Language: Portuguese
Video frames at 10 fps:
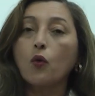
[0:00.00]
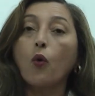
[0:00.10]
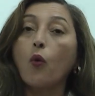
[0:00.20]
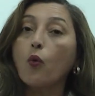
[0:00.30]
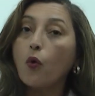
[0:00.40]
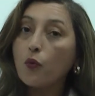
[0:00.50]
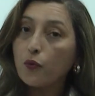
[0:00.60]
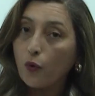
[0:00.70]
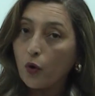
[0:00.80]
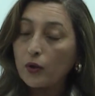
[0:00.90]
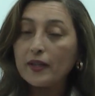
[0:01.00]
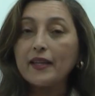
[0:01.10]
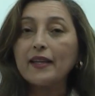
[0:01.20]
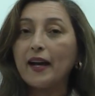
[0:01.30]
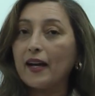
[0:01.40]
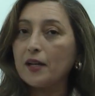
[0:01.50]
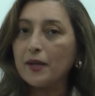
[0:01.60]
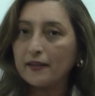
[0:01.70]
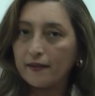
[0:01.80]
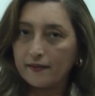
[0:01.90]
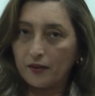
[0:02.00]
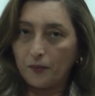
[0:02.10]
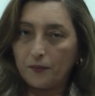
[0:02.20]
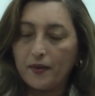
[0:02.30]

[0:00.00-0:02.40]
com o conforto e a alimentação.